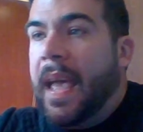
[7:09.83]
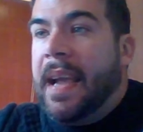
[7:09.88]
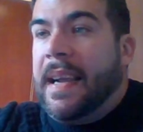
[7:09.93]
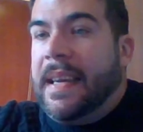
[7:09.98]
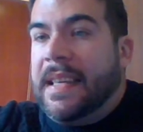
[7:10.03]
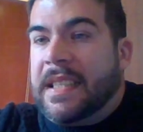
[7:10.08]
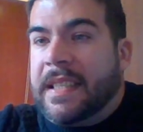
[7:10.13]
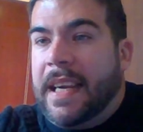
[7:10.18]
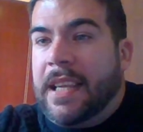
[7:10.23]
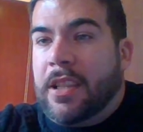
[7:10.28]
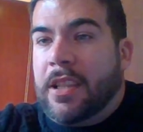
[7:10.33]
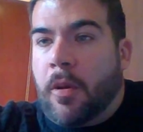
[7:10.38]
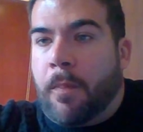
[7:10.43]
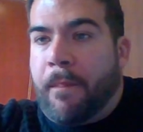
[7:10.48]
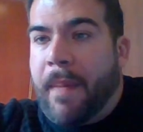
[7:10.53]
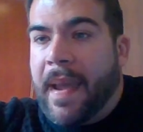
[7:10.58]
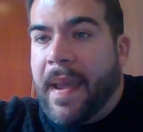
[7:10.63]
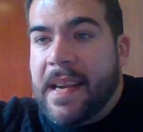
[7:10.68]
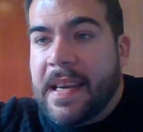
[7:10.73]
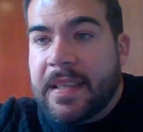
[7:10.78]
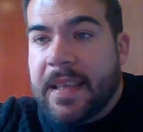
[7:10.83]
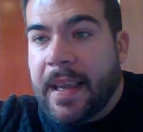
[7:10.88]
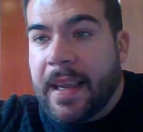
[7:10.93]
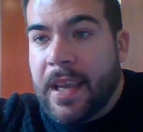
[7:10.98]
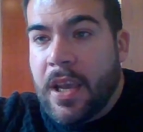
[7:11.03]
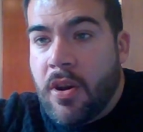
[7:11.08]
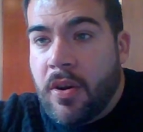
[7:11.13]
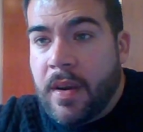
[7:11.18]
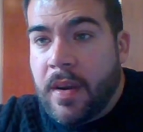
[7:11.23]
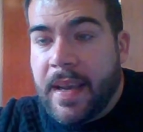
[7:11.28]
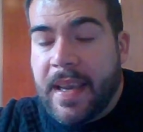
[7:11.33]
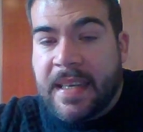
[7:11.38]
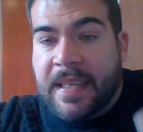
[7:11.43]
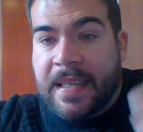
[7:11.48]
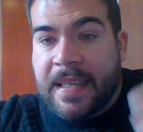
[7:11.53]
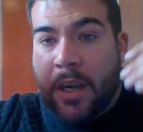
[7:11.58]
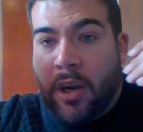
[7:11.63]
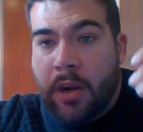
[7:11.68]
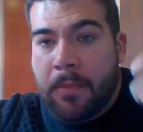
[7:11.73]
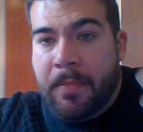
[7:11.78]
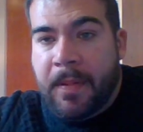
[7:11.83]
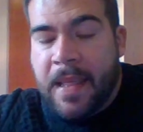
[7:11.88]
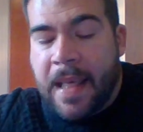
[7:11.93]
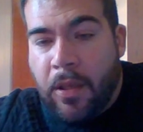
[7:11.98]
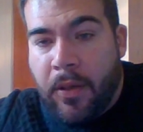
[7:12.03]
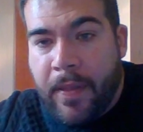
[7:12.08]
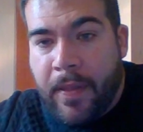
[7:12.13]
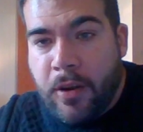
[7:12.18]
Han escrito páginas de guión y se han olvidado